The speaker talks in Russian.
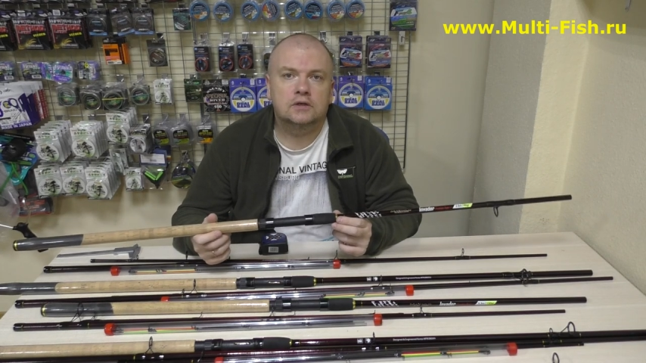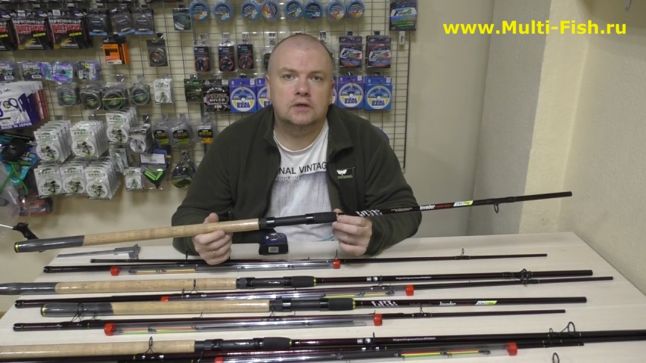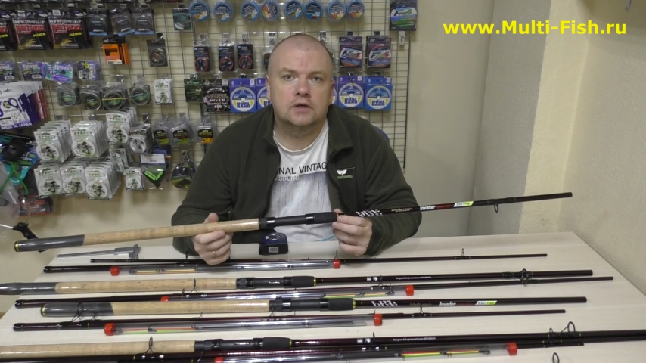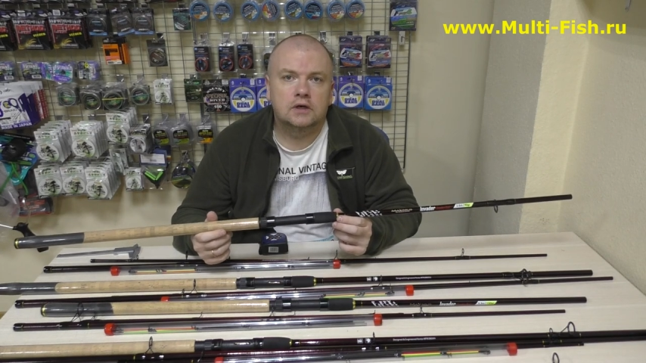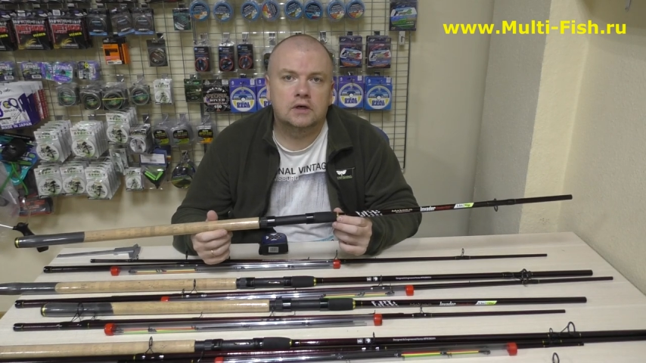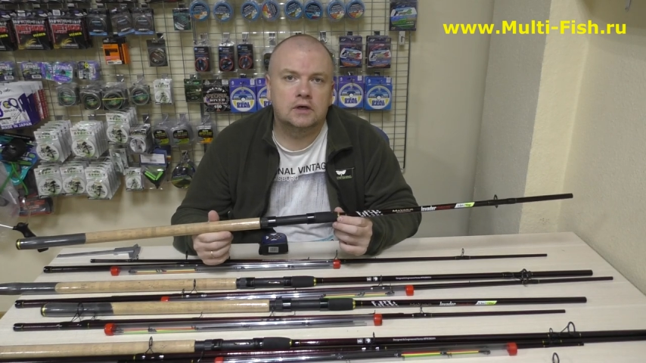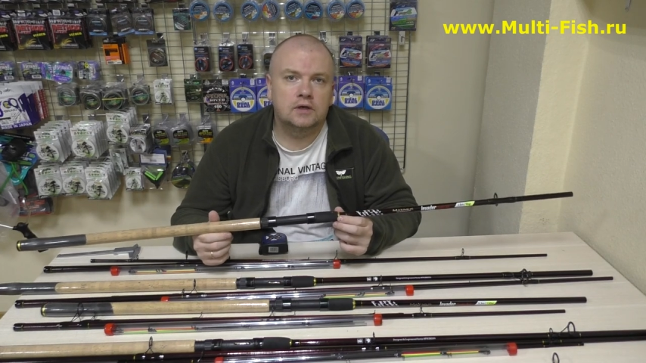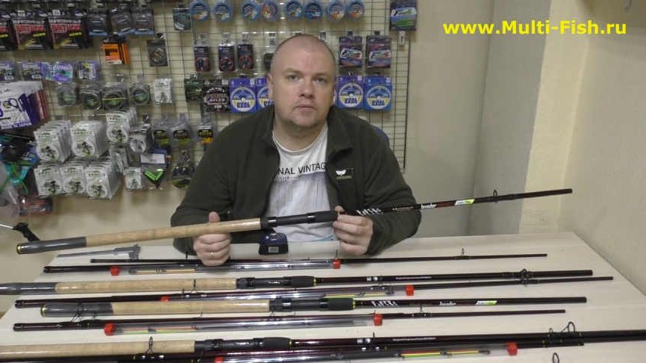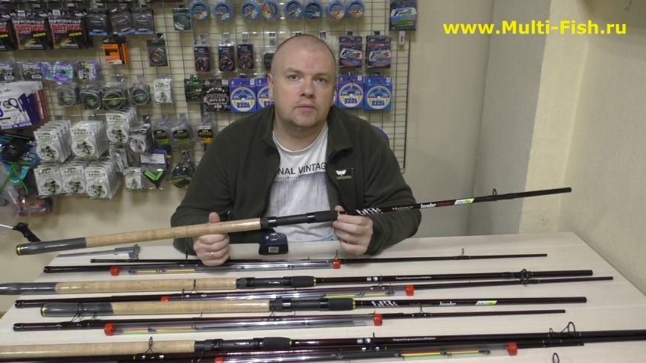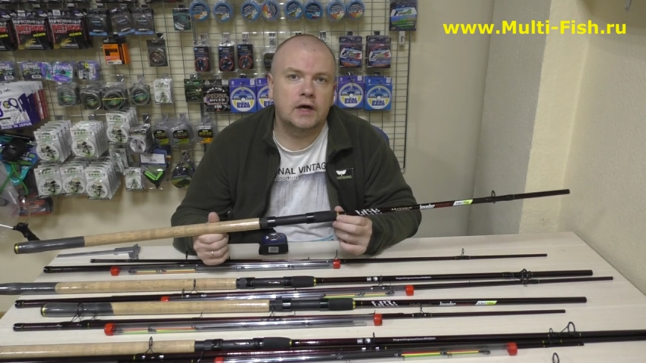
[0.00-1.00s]

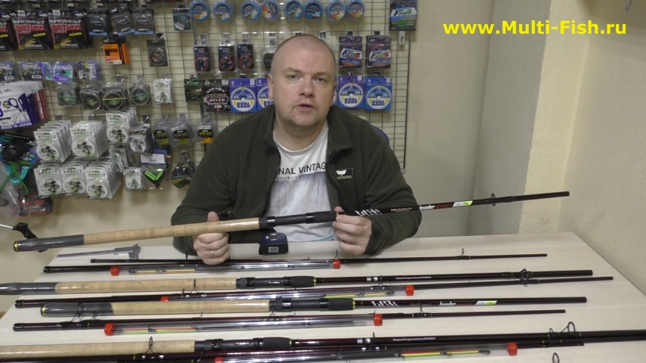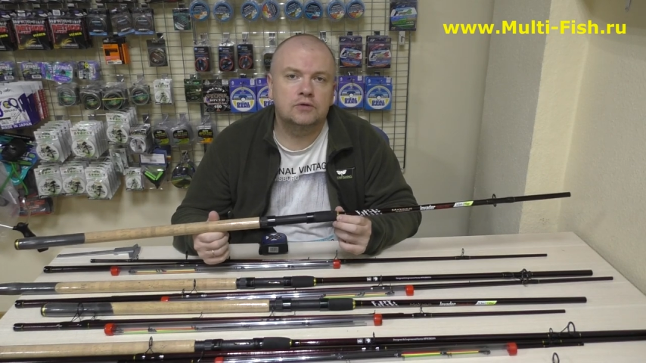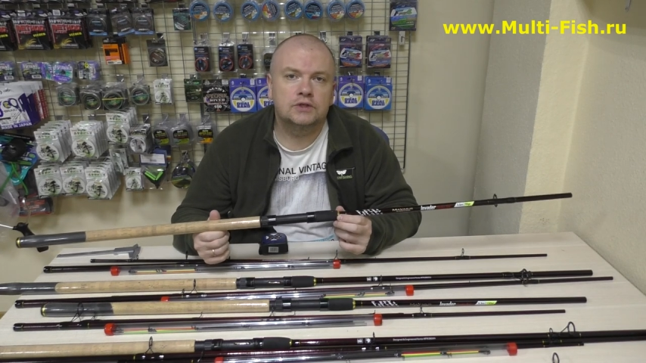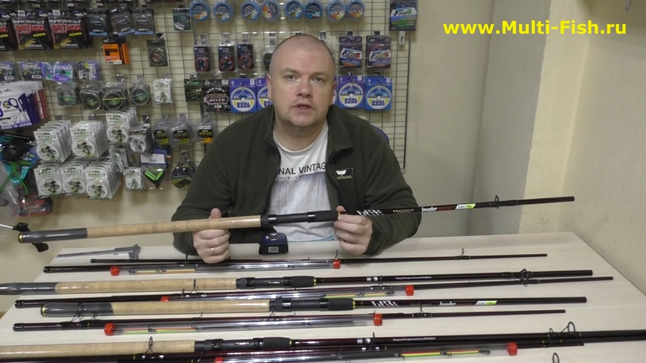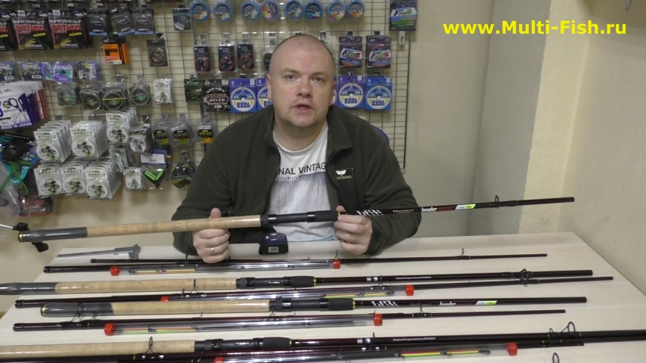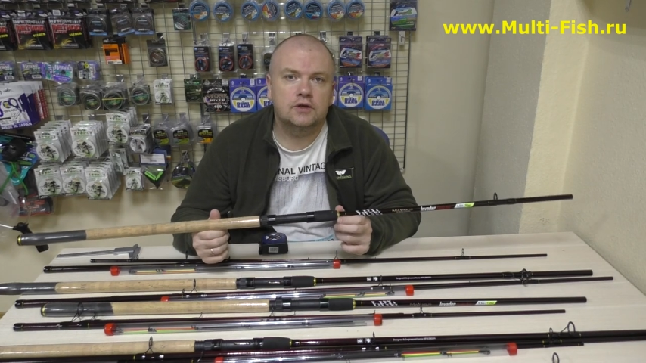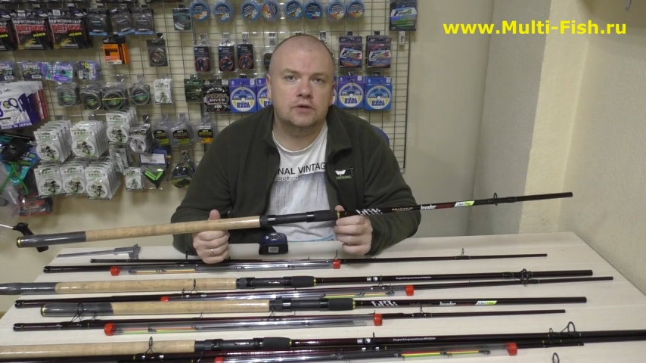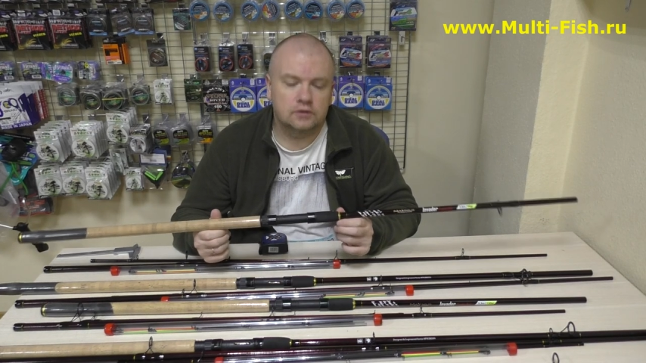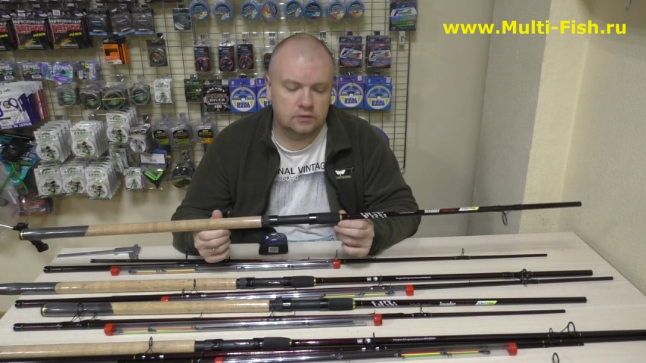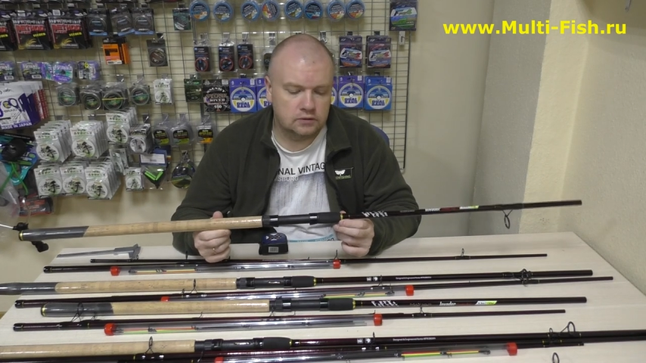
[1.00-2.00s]
э, мою
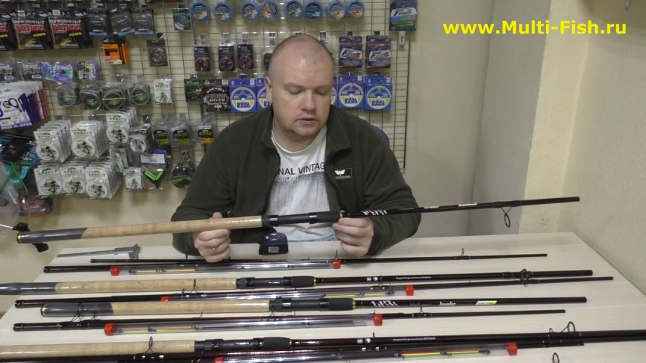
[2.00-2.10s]
серию